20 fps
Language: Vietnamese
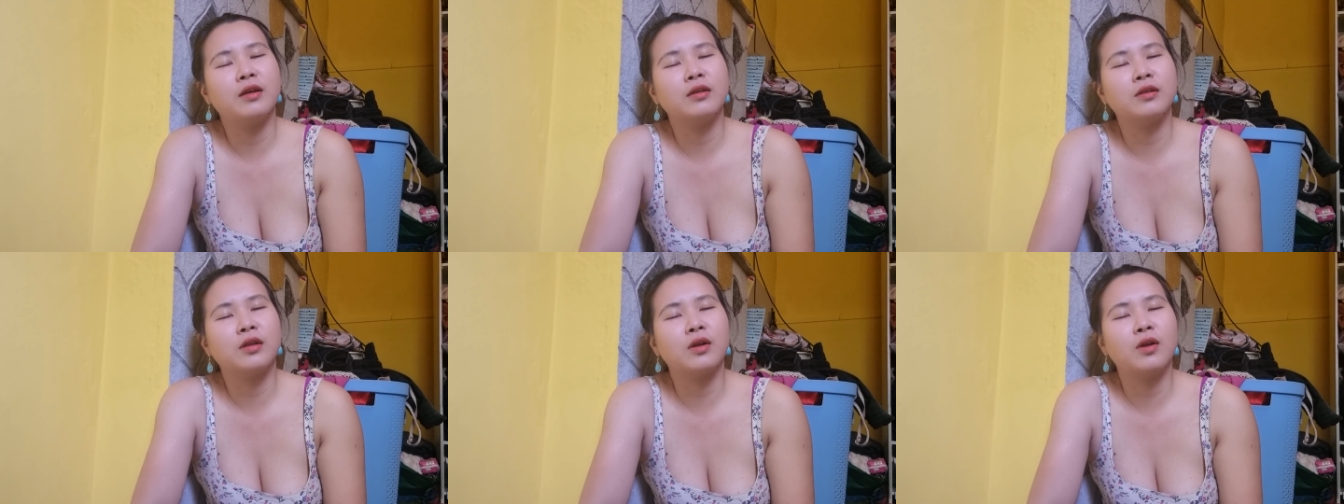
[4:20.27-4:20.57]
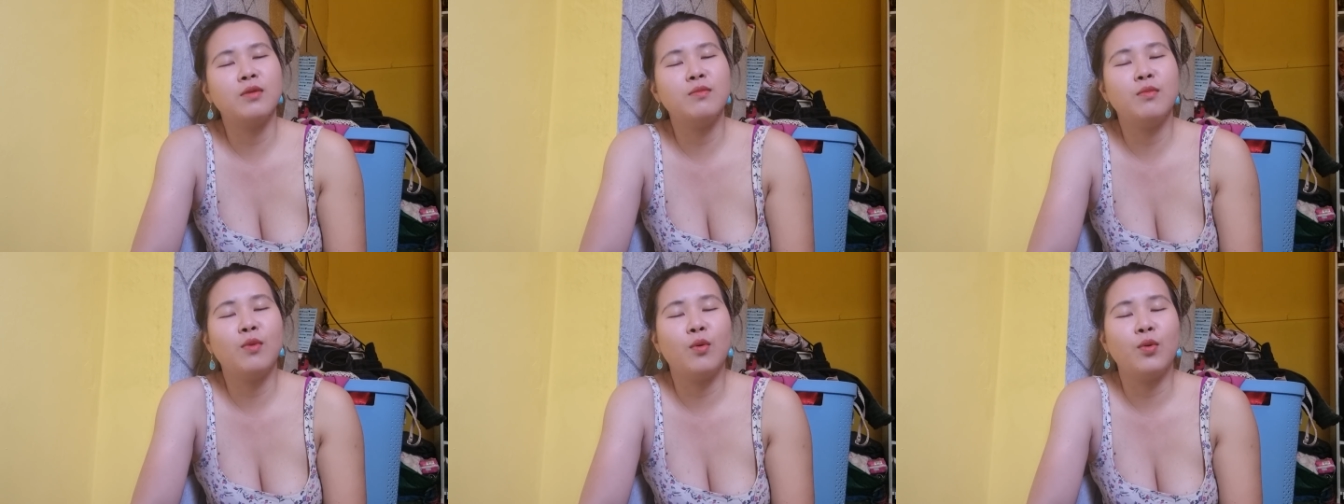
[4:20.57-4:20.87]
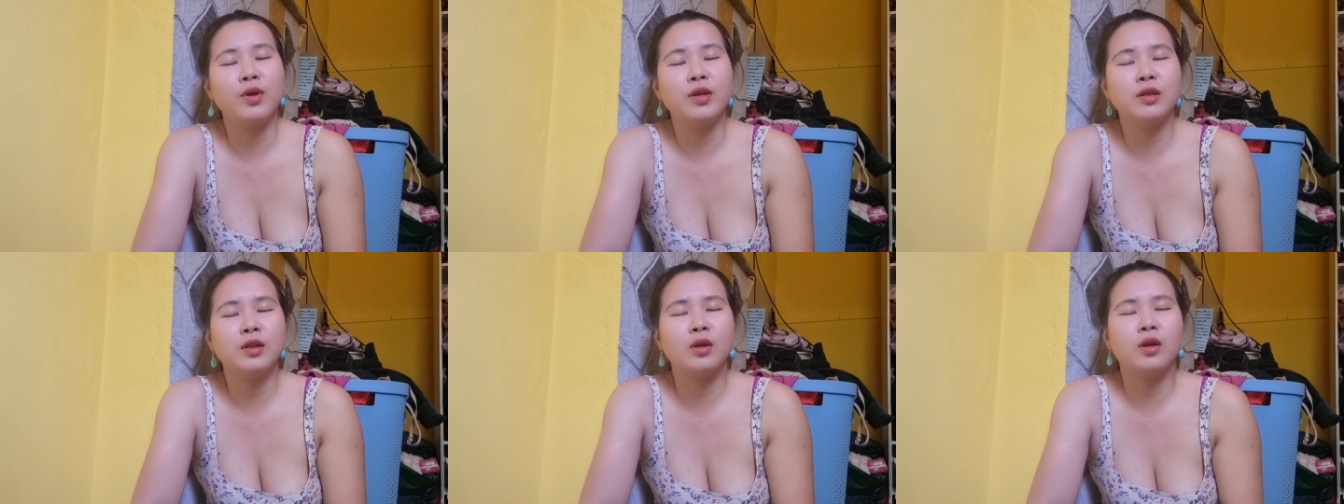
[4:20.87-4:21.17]
tao nói
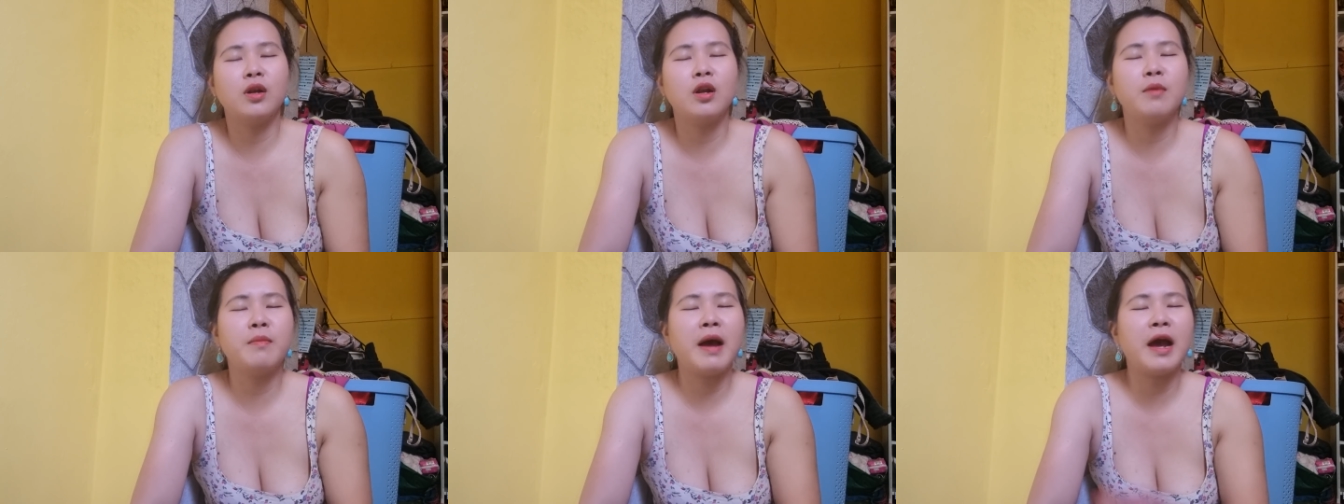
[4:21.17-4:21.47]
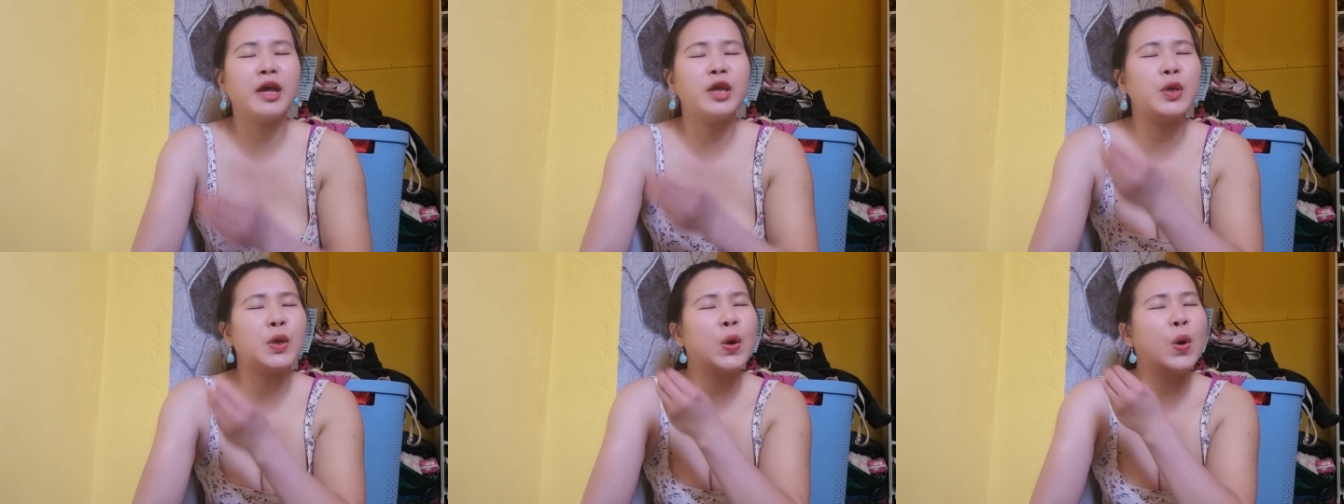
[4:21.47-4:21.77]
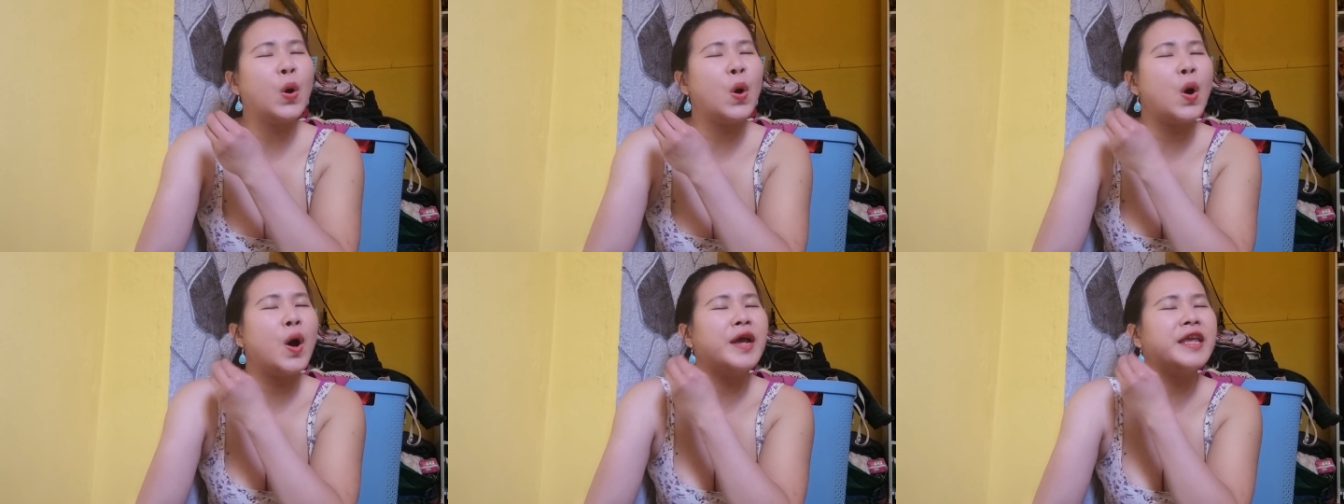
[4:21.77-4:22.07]
mũi tao nó bay
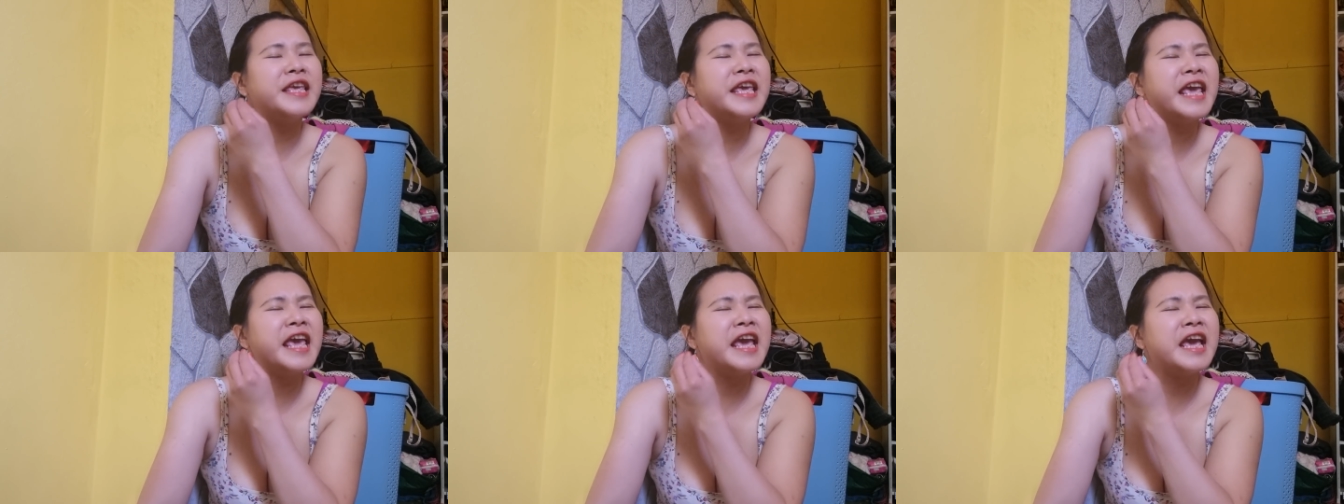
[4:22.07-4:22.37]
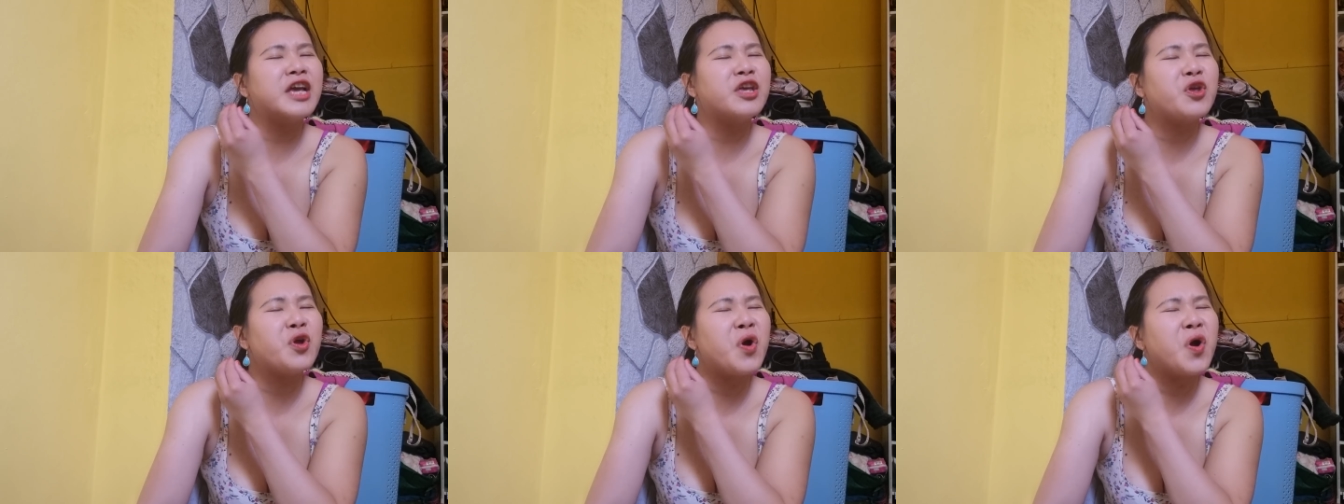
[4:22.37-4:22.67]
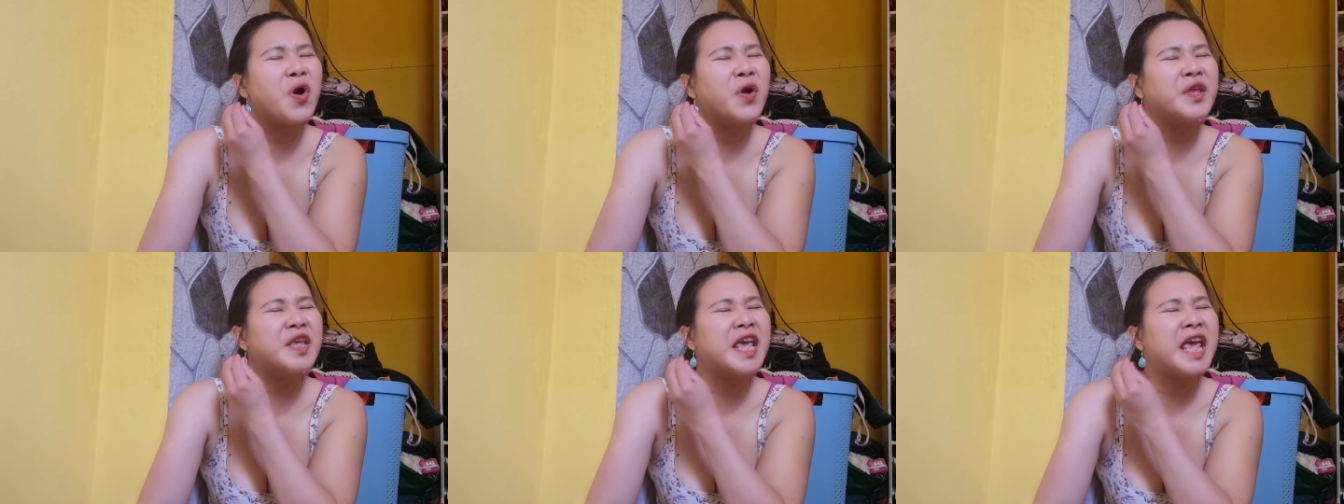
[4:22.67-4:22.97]
do ve
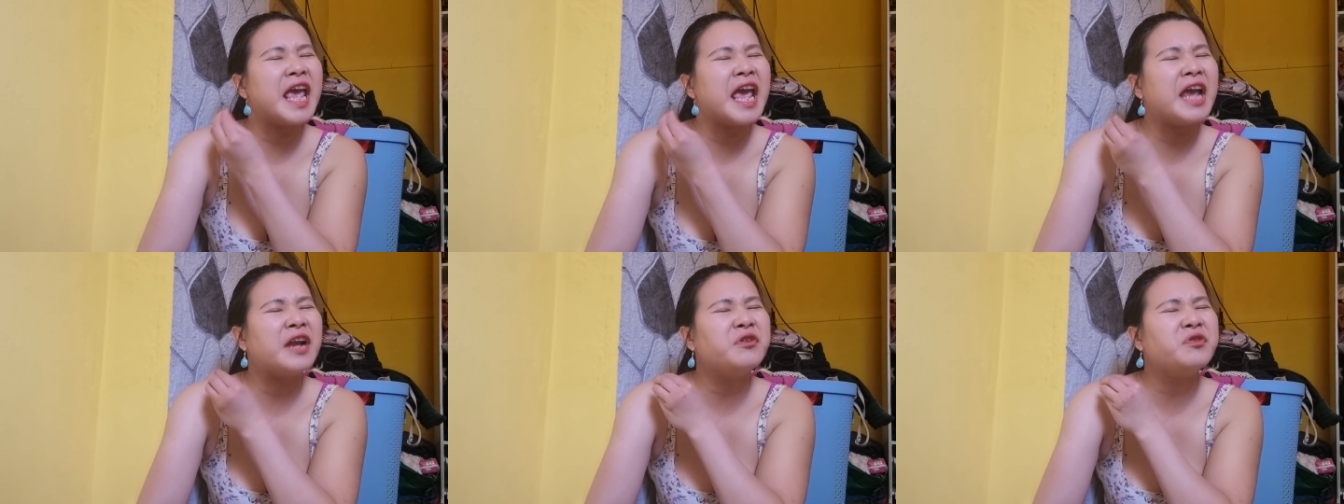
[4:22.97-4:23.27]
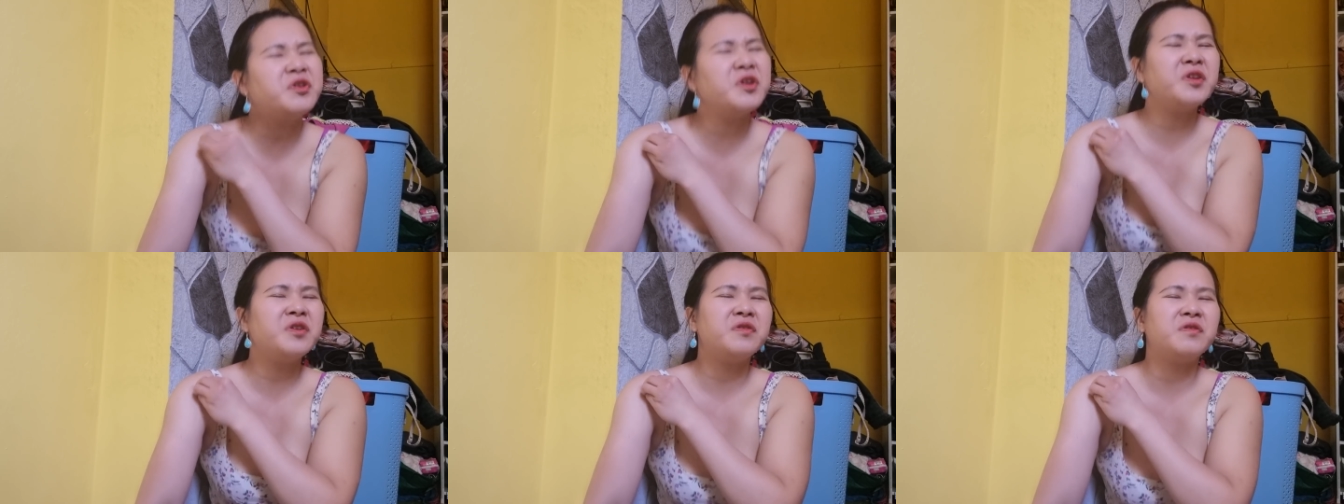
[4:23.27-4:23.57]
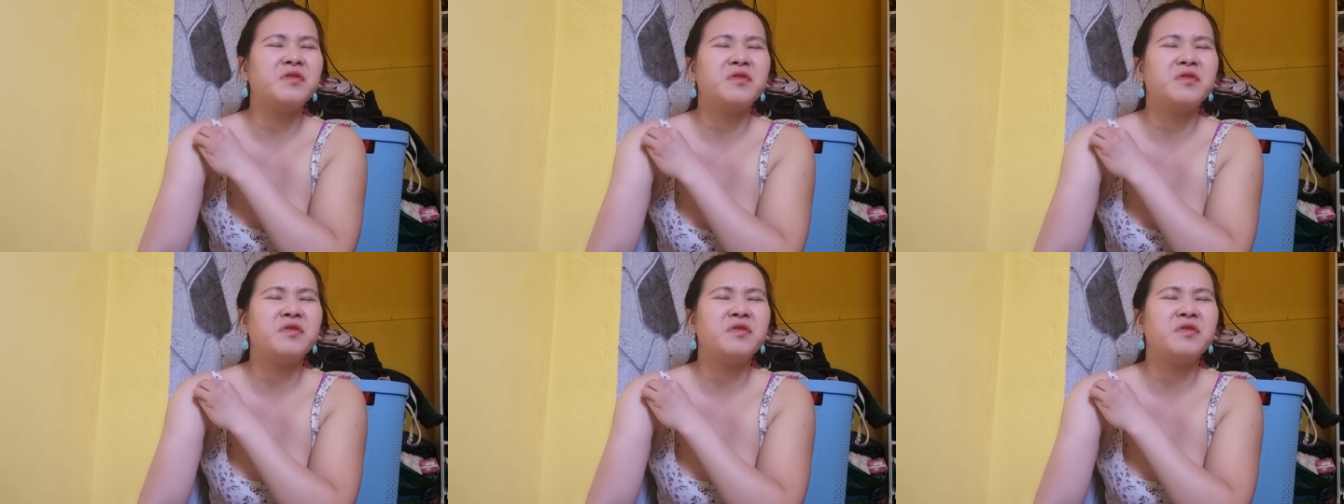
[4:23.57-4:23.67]
do ve nó chích